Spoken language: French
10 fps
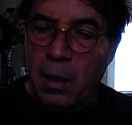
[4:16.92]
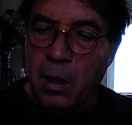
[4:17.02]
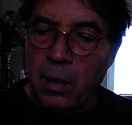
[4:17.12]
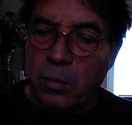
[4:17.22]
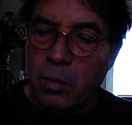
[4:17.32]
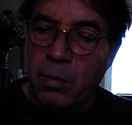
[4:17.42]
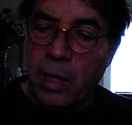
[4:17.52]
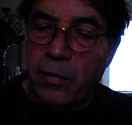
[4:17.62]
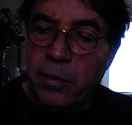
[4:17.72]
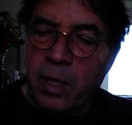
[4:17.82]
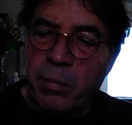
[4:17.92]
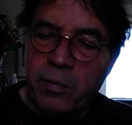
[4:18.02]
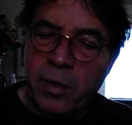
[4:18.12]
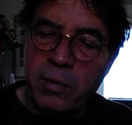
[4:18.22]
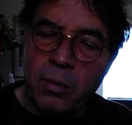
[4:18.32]
il il faudrait
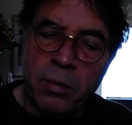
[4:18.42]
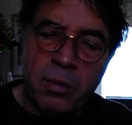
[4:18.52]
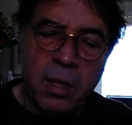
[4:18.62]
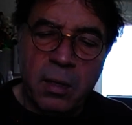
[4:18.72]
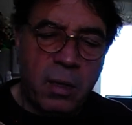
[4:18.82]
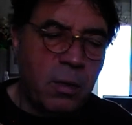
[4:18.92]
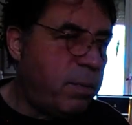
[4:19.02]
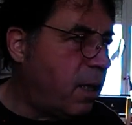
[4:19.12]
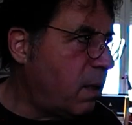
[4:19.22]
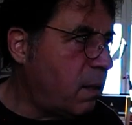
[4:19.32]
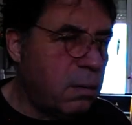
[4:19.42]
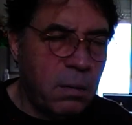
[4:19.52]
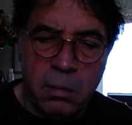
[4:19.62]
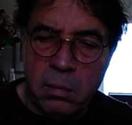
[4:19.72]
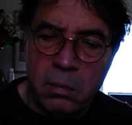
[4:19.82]
pouvoir te blottir quelque part
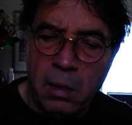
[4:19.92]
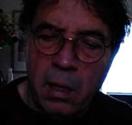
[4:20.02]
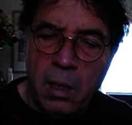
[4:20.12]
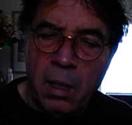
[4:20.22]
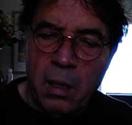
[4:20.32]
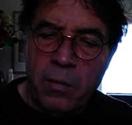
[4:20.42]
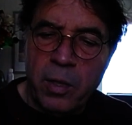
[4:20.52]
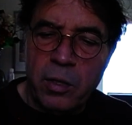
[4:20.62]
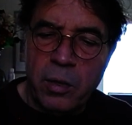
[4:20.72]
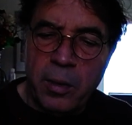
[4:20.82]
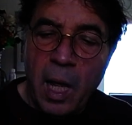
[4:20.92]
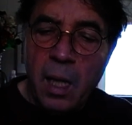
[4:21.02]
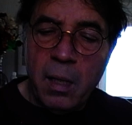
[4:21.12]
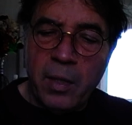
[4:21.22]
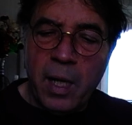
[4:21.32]
euh,
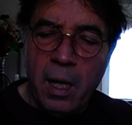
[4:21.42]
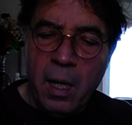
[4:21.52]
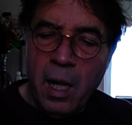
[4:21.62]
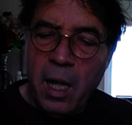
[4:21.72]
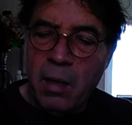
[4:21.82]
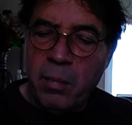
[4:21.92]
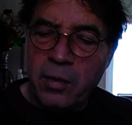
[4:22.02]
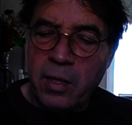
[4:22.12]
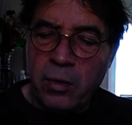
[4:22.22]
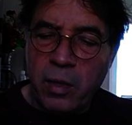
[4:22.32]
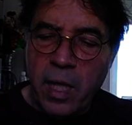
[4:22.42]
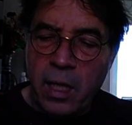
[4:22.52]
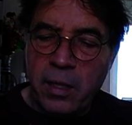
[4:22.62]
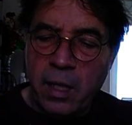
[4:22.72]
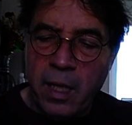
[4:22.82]
Ah, voilà, un banc
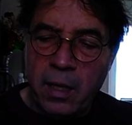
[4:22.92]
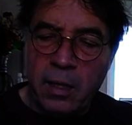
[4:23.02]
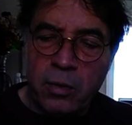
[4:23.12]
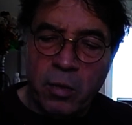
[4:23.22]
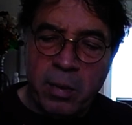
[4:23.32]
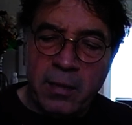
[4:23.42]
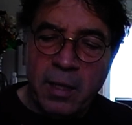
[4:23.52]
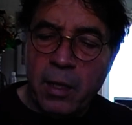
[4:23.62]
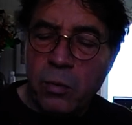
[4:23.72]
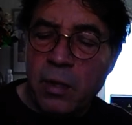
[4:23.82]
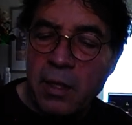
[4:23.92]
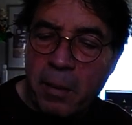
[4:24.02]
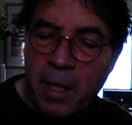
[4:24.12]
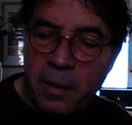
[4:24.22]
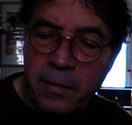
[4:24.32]
seigneurial qui a l'air d'être placé là tout
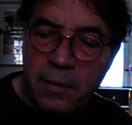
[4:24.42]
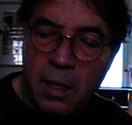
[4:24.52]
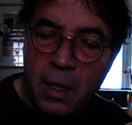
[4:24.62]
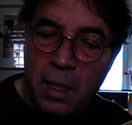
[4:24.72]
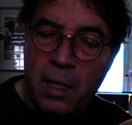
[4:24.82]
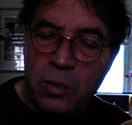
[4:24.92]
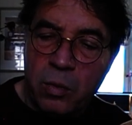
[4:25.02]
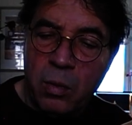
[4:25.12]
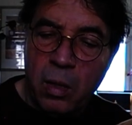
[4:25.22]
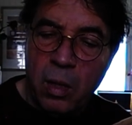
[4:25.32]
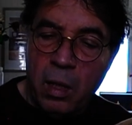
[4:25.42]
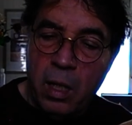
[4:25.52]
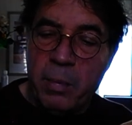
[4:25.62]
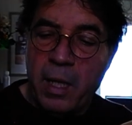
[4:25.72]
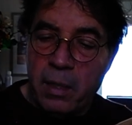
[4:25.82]
exprès. Alasco.
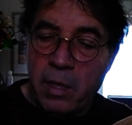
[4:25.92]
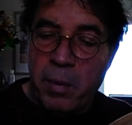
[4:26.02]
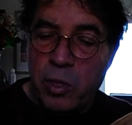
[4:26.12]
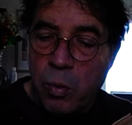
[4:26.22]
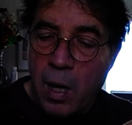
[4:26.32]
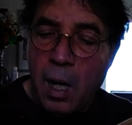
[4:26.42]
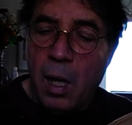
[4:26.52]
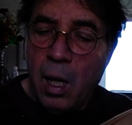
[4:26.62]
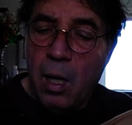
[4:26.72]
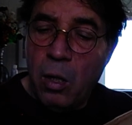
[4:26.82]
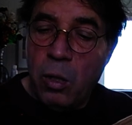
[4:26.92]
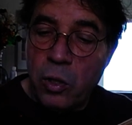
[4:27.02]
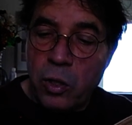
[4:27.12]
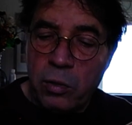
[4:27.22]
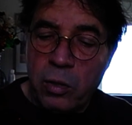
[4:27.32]
Eh bien, dépêche-toi, euh,
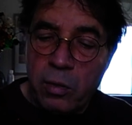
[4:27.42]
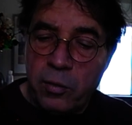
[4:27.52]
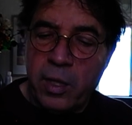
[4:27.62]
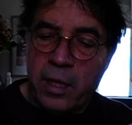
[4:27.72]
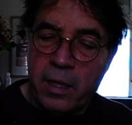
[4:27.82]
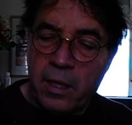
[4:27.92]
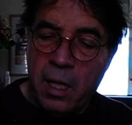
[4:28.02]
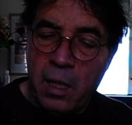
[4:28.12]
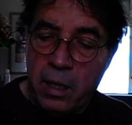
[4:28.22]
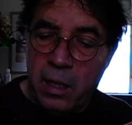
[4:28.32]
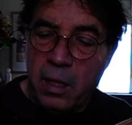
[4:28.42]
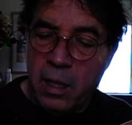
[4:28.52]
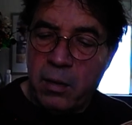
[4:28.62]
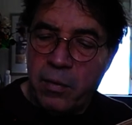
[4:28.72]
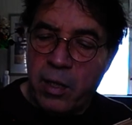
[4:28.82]
j'entends venir quelqu'un, et il
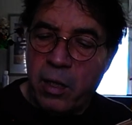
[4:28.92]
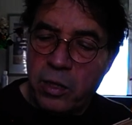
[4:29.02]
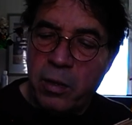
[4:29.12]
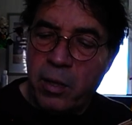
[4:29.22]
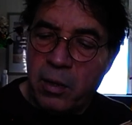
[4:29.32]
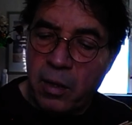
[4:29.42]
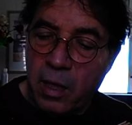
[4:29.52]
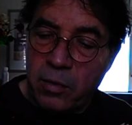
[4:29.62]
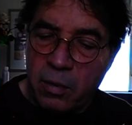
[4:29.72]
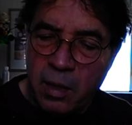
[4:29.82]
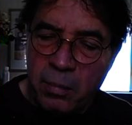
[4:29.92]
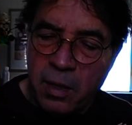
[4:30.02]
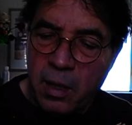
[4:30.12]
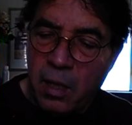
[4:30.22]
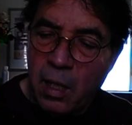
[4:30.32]
aide Gibbet à se
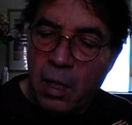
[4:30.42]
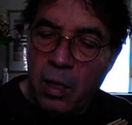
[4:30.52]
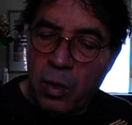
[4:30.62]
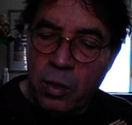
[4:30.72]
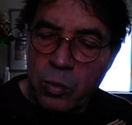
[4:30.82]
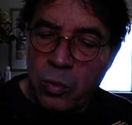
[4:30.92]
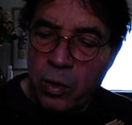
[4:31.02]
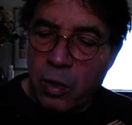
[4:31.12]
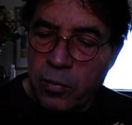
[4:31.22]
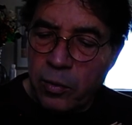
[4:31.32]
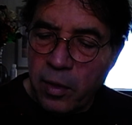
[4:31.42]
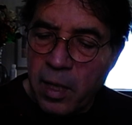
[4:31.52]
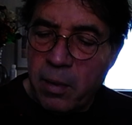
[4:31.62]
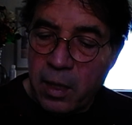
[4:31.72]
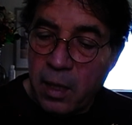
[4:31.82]
tapir euh, sous le grand fauteuil
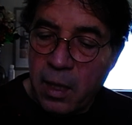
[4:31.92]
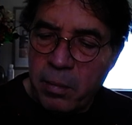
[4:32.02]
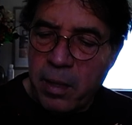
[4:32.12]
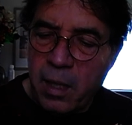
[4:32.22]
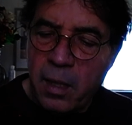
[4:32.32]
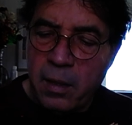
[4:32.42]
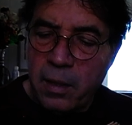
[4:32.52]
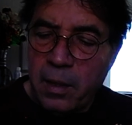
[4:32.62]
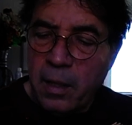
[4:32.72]
et à part.